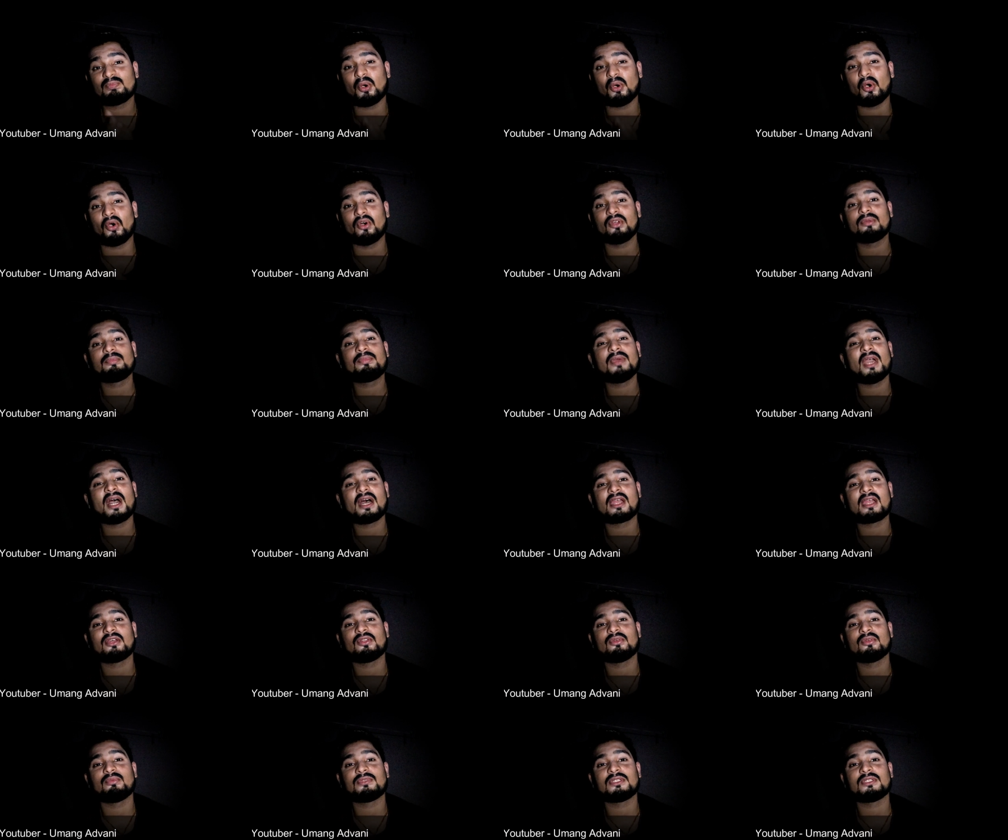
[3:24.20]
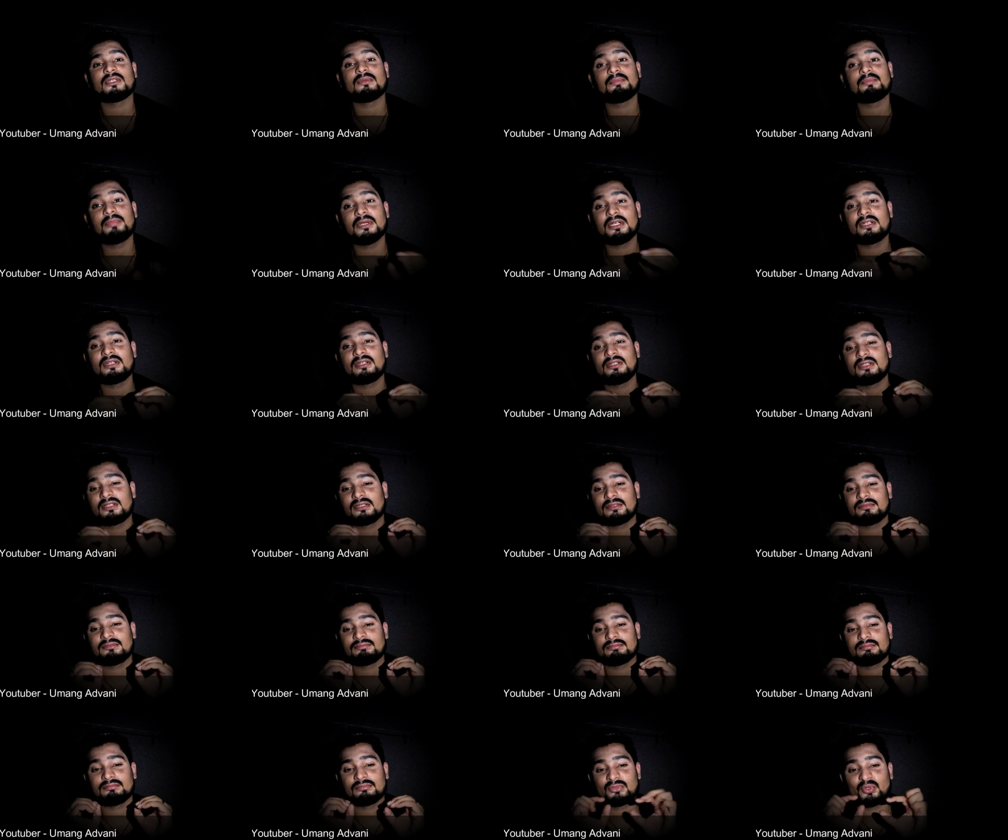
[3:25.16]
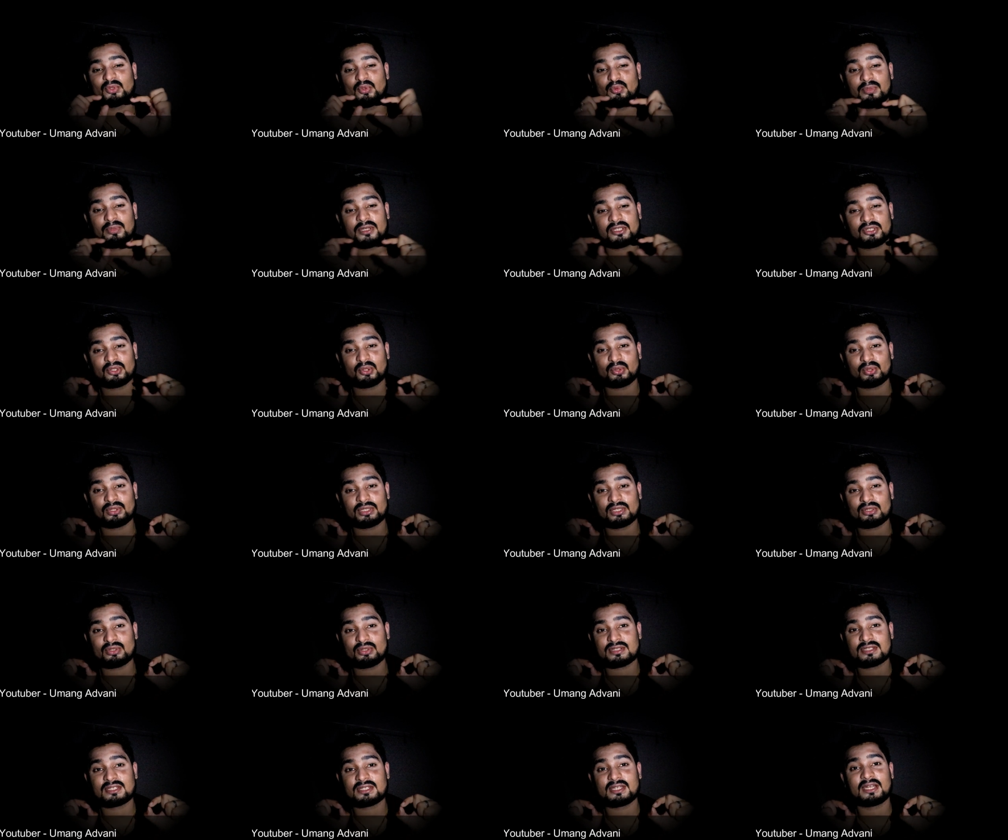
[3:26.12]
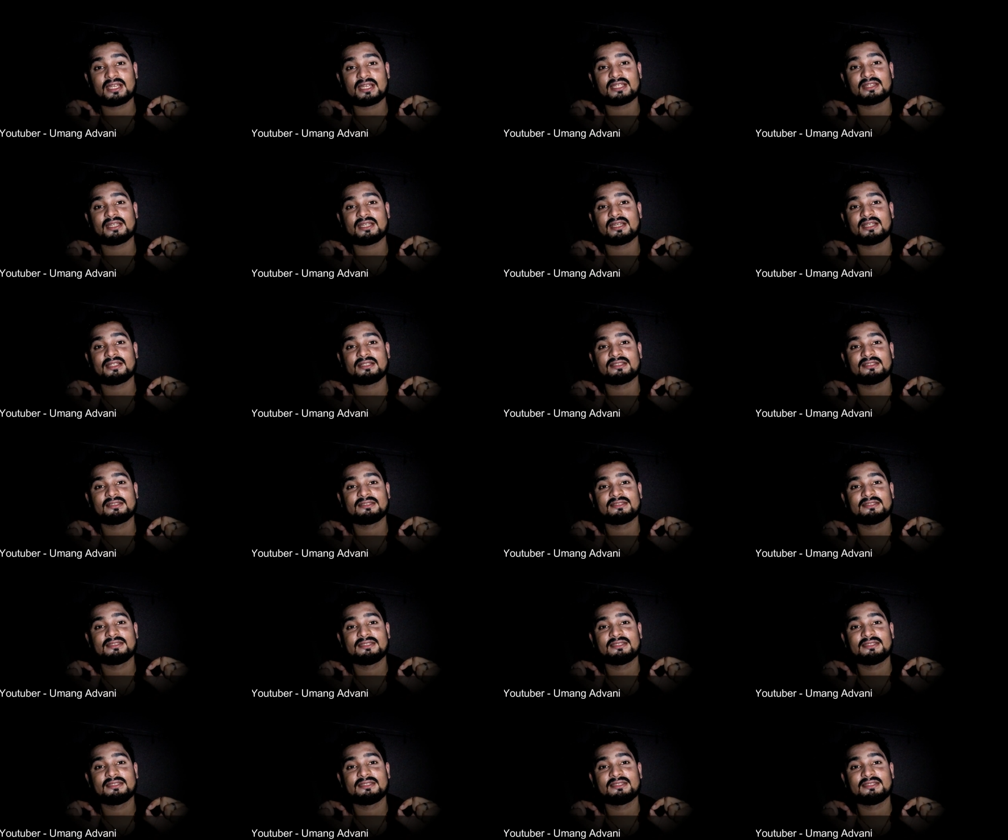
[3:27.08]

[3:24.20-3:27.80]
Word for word: बहुत प्यार है तुमसे बट ऊपर थोड़ा गुस्सा रहता है